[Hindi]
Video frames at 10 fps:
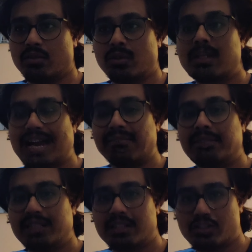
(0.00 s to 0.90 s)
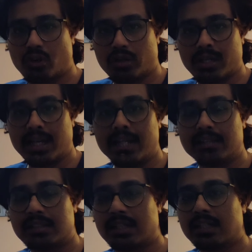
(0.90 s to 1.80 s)
जो क्राइम थ्रिलर जॉनरा है
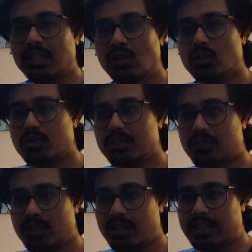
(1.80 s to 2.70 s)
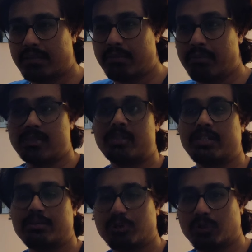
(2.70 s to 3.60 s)
इसका उसमें सर थोड़ा हट के भी
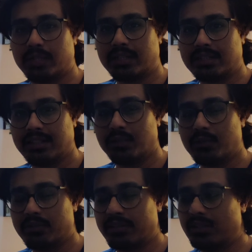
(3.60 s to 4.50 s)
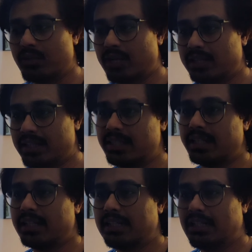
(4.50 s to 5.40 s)
मिस्ट्री वो एक यू नो रिवील हो रहा है धीरे
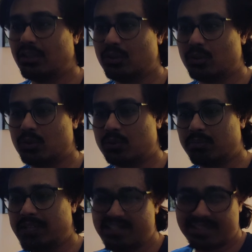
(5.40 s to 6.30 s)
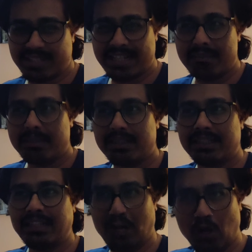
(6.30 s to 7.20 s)
धीरे तो इंटरेस्टिंग है बट
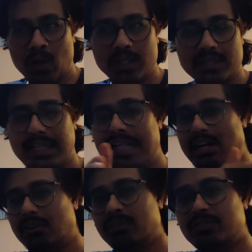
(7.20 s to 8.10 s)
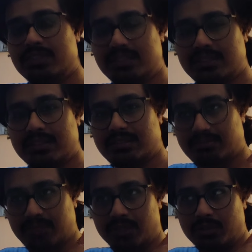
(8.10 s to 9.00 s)
देन नॉट एग्जैक्टली हाउ द
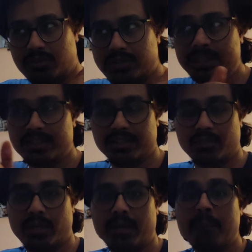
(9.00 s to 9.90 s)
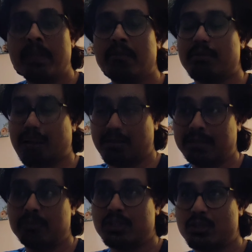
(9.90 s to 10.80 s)
फर्स्ट यू नो थ्री सीजन वेयर बट अभी
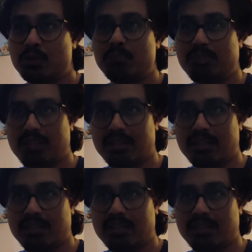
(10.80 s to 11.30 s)
तक मुझे जो